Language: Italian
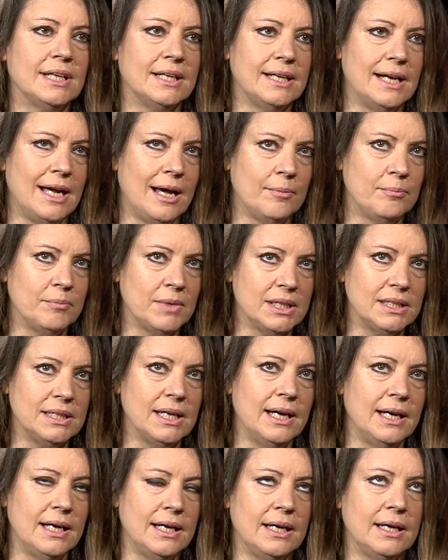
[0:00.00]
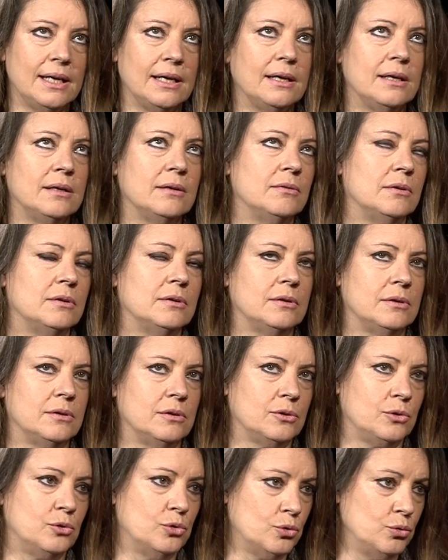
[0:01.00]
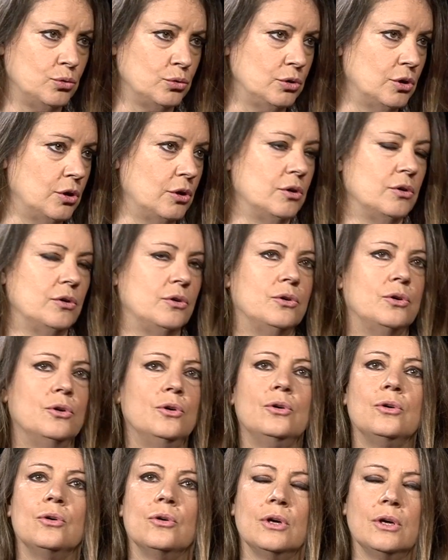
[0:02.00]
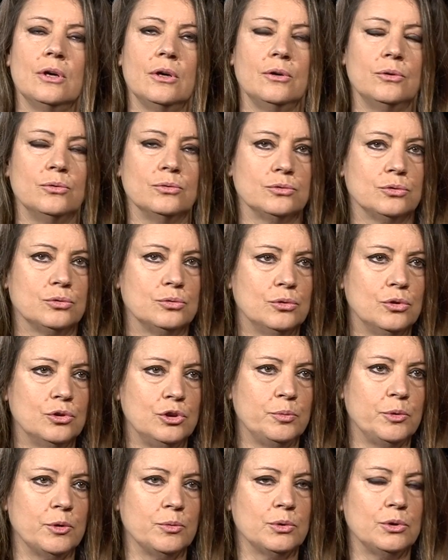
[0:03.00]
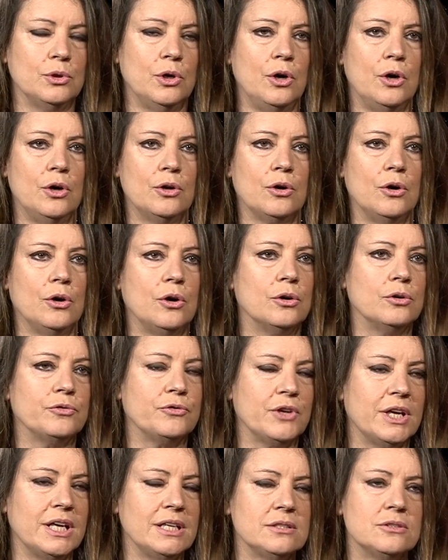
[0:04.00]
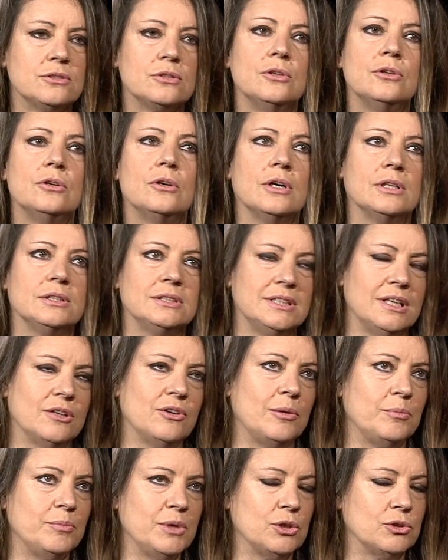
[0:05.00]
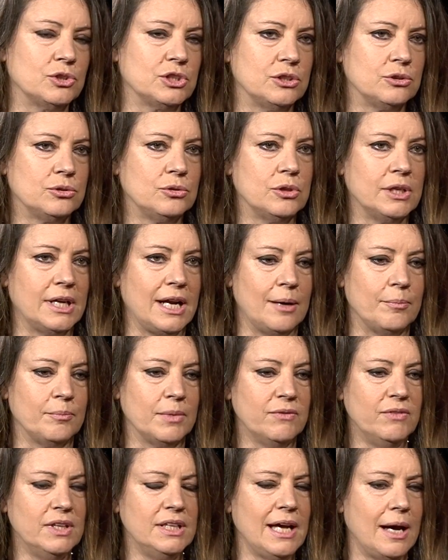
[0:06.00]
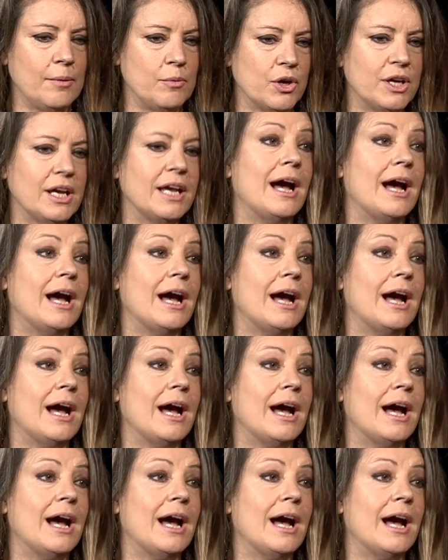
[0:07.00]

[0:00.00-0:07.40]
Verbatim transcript: grammi da uh, crudo o uh, un sugo di pomodoro fresco che siano almeno 100 grammi, vediamo che